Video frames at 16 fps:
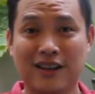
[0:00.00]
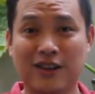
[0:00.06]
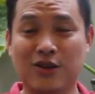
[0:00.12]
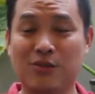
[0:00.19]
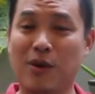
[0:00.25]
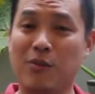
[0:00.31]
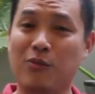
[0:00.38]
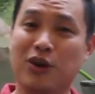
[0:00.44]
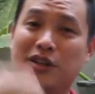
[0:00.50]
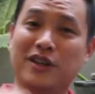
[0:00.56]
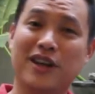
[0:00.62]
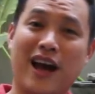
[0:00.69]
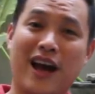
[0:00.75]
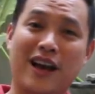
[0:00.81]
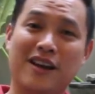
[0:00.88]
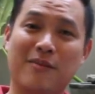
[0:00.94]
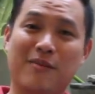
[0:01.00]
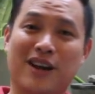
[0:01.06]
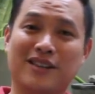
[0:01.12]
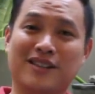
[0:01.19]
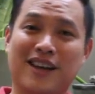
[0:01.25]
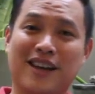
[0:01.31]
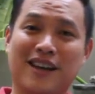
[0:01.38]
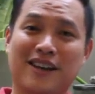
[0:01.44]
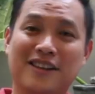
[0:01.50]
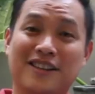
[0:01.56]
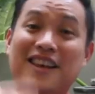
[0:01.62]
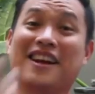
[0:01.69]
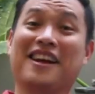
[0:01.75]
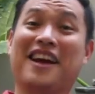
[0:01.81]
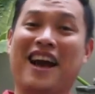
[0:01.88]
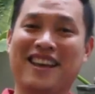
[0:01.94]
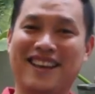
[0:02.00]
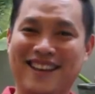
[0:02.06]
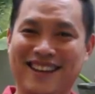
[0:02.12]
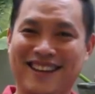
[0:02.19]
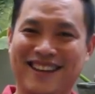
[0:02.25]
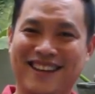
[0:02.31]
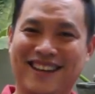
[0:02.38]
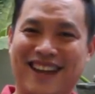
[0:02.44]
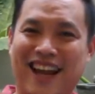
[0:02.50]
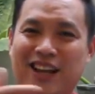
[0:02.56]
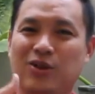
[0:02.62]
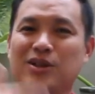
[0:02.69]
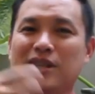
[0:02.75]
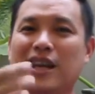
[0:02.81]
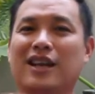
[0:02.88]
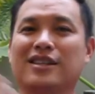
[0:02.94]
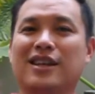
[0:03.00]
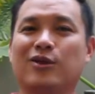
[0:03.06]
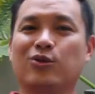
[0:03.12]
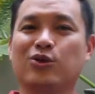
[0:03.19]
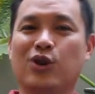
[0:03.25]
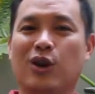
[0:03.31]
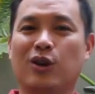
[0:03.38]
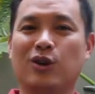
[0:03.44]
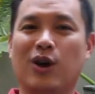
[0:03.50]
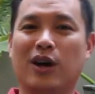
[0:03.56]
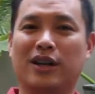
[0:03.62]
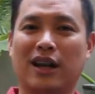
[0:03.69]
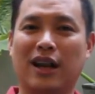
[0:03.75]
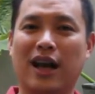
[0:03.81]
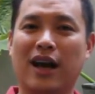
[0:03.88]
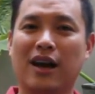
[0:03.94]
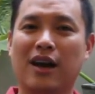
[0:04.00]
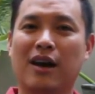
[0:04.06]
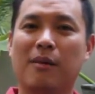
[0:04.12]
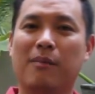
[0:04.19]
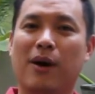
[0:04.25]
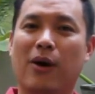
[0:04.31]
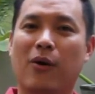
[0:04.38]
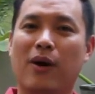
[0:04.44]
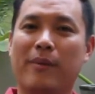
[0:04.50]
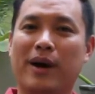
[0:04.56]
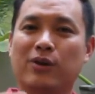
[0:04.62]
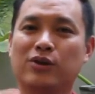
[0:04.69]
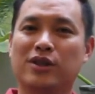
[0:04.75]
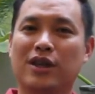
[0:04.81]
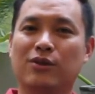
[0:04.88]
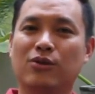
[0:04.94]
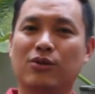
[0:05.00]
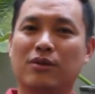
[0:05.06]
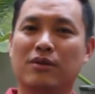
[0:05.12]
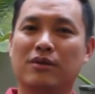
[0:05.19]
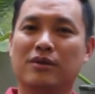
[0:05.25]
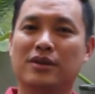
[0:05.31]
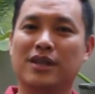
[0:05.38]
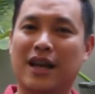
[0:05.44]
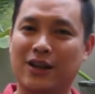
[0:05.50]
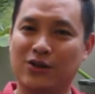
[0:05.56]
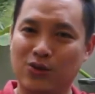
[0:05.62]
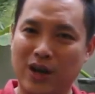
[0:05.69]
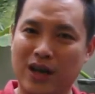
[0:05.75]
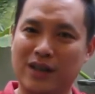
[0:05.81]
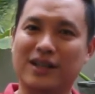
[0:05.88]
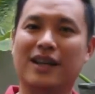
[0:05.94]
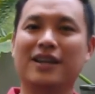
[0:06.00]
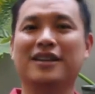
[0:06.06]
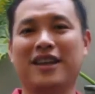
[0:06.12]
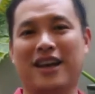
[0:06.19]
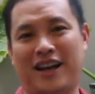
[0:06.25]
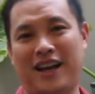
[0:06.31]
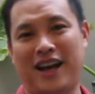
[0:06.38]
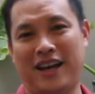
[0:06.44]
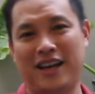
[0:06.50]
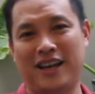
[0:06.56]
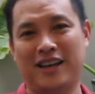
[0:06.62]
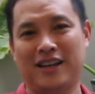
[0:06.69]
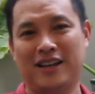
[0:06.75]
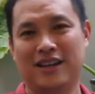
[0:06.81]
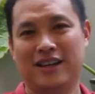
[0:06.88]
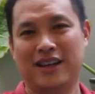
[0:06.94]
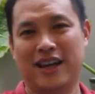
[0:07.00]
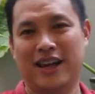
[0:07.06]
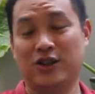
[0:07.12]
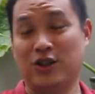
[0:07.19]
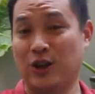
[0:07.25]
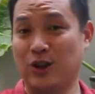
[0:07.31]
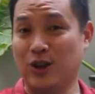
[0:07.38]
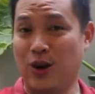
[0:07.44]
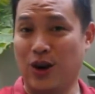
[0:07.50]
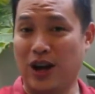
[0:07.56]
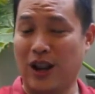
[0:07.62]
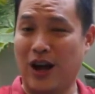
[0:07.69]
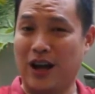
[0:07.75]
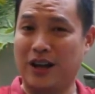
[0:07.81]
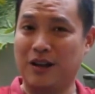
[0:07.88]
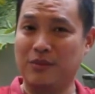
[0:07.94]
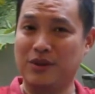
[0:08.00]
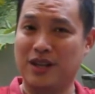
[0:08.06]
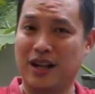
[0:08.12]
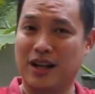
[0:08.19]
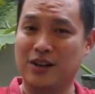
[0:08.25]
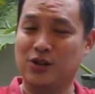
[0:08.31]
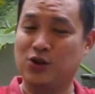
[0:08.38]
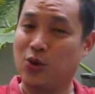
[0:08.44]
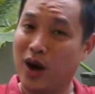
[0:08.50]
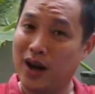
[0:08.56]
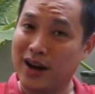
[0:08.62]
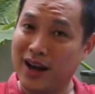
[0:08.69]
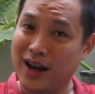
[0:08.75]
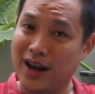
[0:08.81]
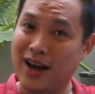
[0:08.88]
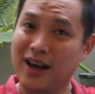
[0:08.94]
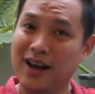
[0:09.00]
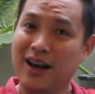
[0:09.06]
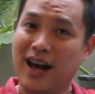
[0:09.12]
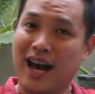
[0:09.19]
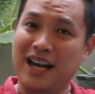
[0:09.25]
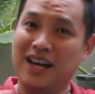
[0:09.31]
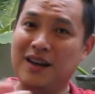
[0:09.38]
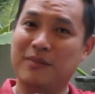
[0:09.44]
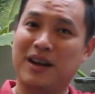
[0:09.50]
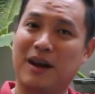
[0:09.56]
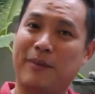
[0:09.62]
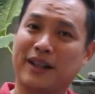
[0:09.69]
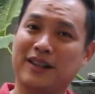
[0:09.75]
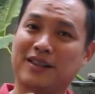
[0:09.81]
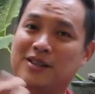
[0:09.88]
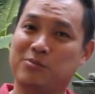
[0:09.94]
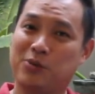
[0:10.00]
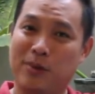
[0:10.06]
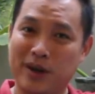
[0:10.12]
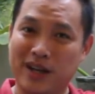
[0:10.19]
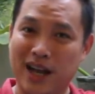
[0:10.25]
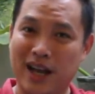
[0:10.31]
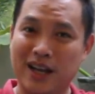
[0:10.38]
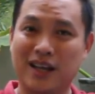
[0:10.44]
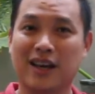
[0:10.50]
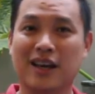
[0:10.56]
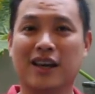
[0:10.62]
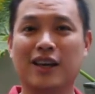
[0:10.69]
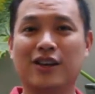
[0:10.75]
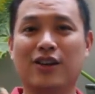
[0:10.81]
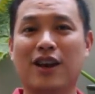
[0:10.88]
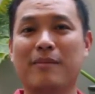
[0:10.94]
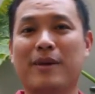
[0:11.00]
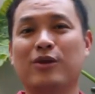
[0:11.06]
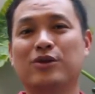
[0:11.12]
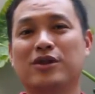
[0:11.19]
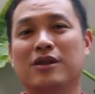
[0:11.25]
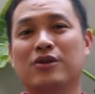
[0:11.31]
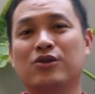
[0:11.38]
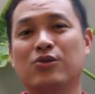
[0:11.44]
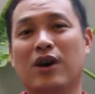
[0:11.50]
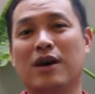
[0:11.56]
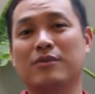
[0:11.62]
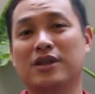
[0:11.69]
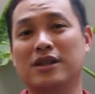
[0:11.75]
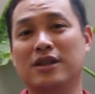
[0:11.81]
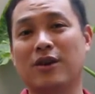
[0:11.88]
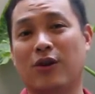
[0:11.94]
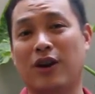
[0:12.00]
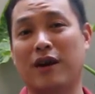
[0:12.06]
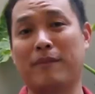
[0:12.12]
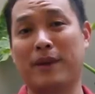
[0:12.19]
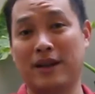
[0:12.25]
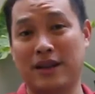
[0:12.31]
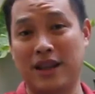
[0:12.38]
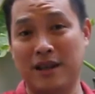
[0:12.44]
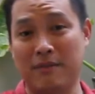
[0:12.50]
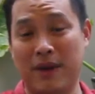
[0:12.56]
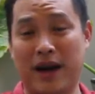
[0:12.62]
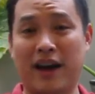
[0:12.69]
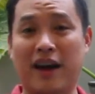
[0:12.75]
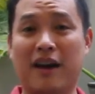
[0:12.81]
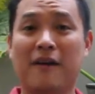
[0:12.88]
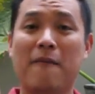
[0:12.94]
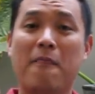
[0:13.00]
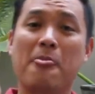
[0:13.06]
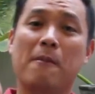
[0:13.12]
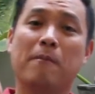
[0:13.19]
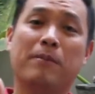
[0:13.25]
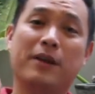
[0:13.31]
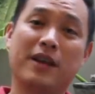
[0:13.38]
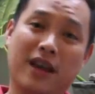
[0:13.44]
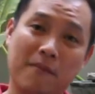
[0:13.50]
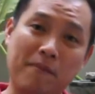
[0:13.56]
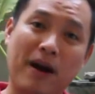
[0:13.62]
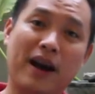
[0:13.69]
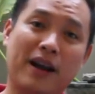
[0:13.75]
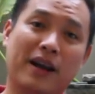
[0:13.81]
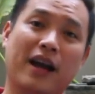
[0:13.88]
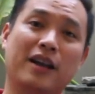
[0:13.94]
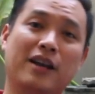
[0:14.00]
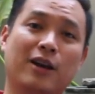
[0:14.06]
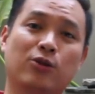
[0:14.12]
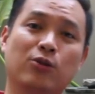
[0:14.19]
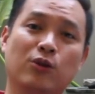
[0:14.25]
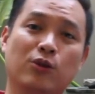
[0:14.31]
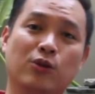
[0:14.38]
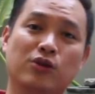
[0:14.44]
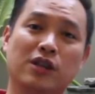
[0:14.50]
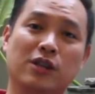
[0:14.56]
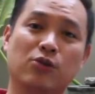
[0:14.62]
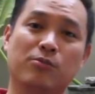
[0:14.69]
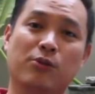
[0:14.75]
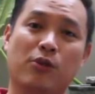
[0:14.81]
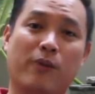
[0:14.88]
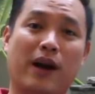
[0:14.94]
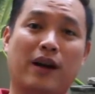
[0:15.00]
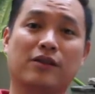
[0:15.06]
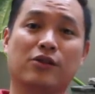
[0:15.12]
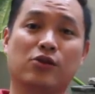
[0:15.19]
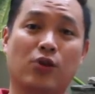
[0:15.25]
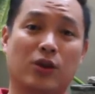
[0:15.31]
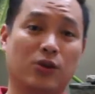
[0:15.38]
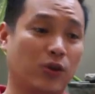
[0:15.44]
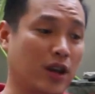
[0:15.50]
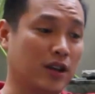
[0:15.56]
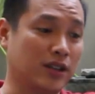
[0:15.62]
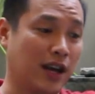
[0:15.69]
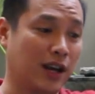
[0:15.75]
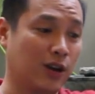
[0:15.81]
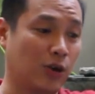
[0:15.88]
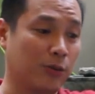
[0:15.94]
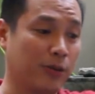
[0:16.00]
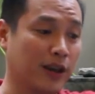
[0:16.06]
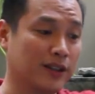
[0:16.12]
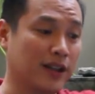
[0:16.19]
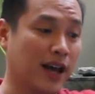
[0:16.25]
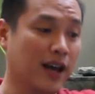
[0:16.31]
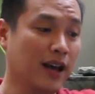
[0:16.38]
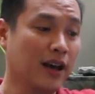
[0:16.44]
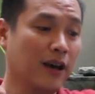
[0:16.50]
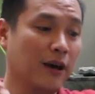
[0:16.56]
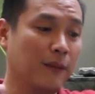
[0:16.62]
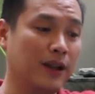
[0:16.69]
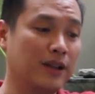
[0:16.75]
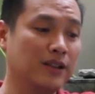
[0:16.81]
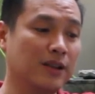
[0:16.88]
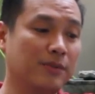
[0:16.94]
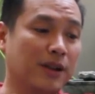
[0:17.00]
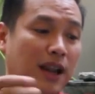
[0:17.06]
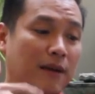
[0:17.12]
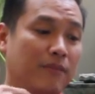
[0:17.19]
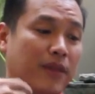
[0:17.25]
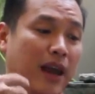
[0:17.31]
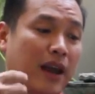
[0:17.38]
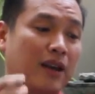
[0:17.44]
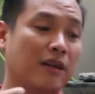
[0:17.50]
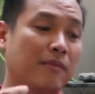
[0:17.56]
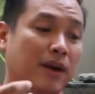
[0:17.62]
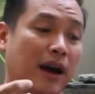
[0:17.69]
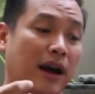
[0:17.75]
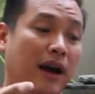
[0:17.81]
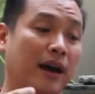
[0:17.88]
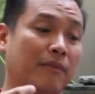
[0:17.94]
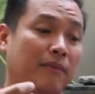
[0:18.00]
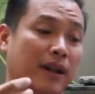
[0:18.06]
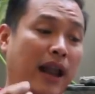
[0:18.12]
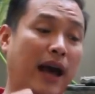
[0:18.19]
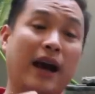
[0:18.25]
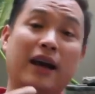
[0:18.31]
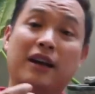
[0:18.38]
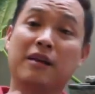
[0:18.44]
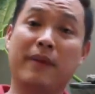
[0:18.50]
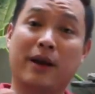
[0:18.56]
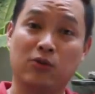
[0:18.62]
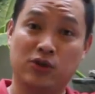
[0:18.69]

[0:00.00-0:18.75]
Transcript: itu membuat diri Anda merasa dihargai. Nah, itu salah satu contoh adalah bahwa manusia itu sangat suka sekali dihargai. Ya, contoh kalau Anda misalkan juara, Anda mendapatkan sebuah medali, itulah manusia suka menjadi orang penting. Makanya Berikan penghargaan yang tulus itu merupakan sesuatu yang sangat luar biasa, prinsip dalam teknik menangani